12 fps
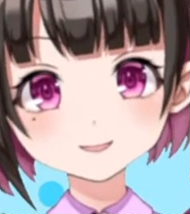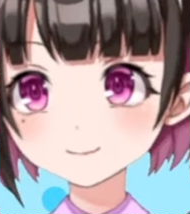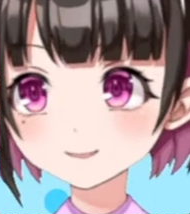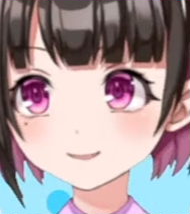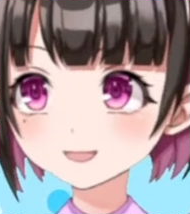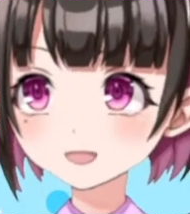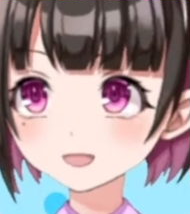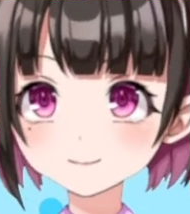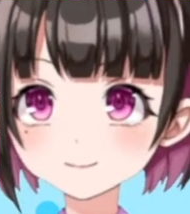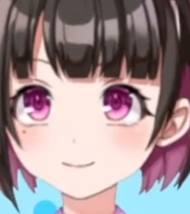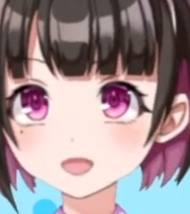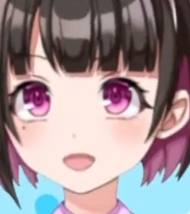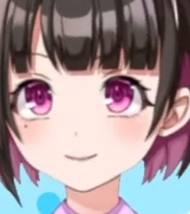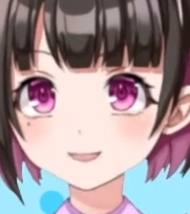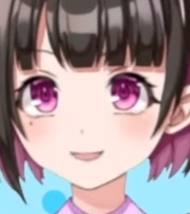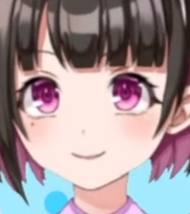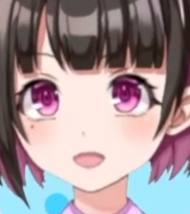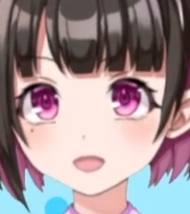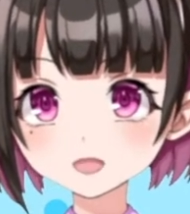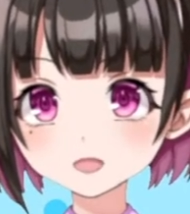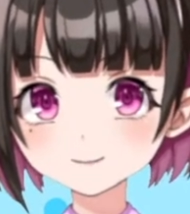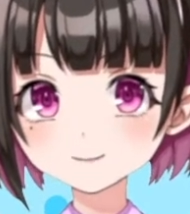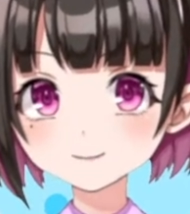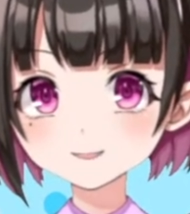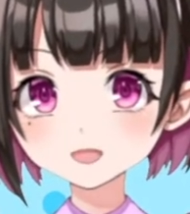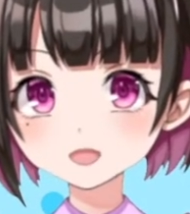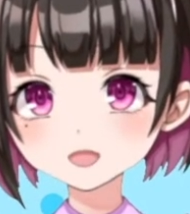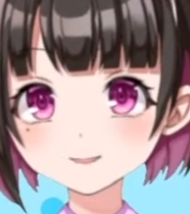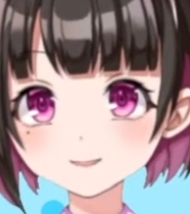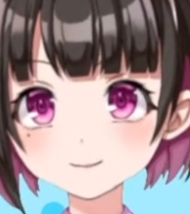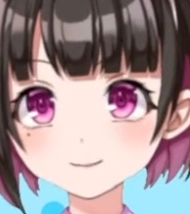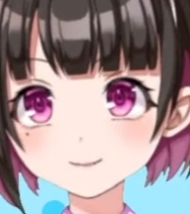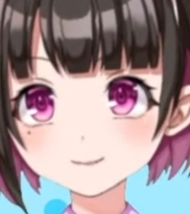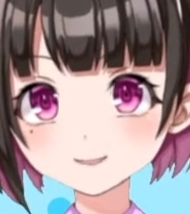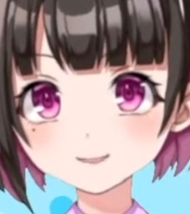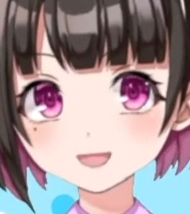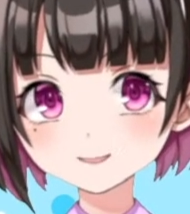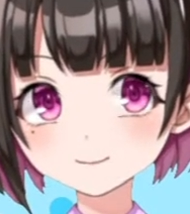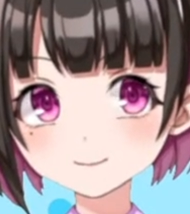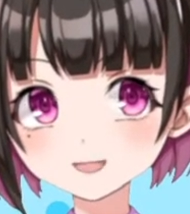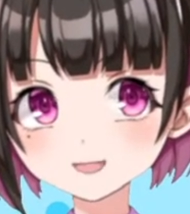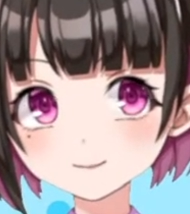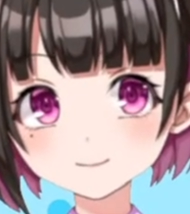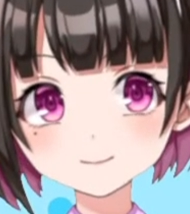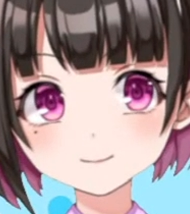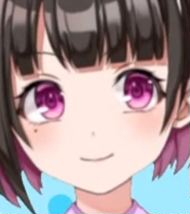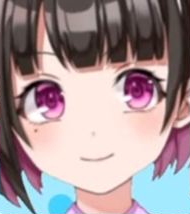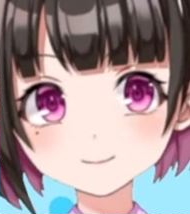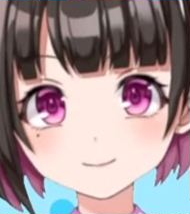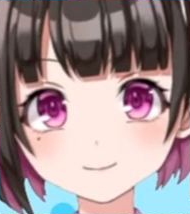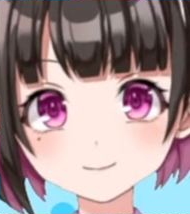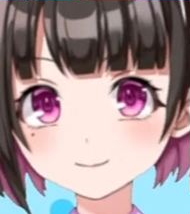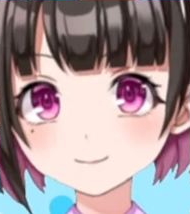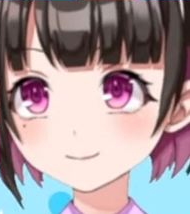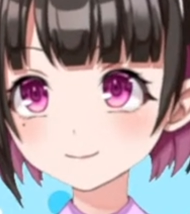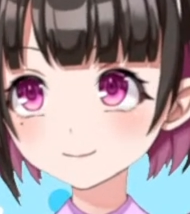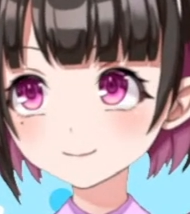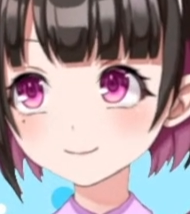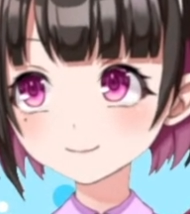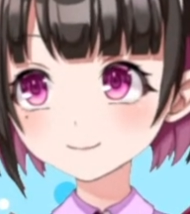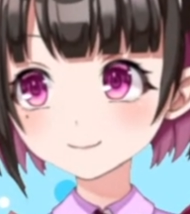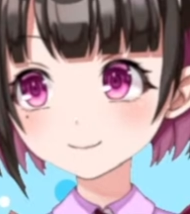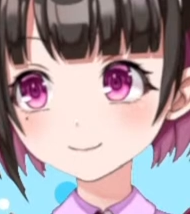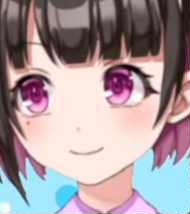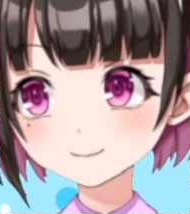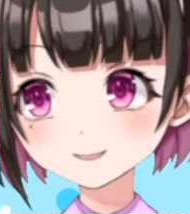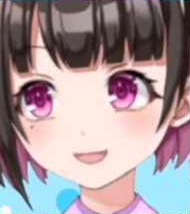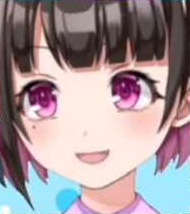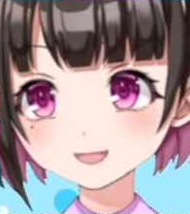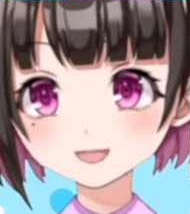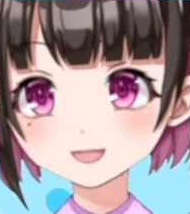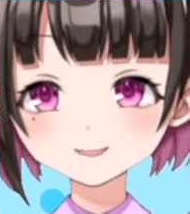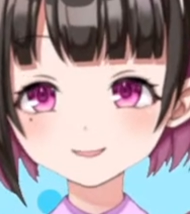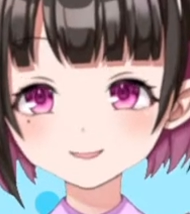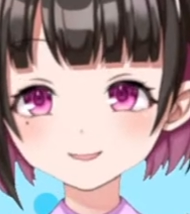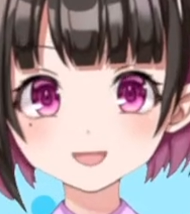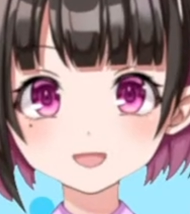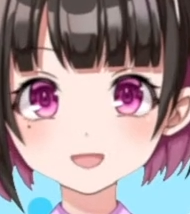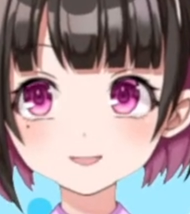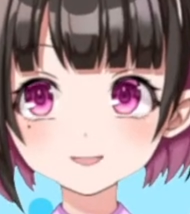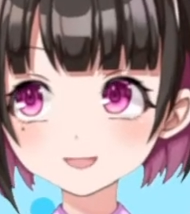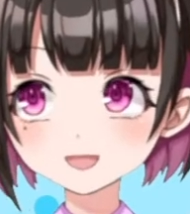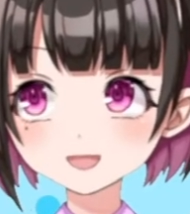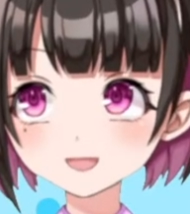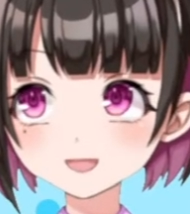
やっぱ ACL 勝つことと J リーグ勝つことと、大会が違うとな。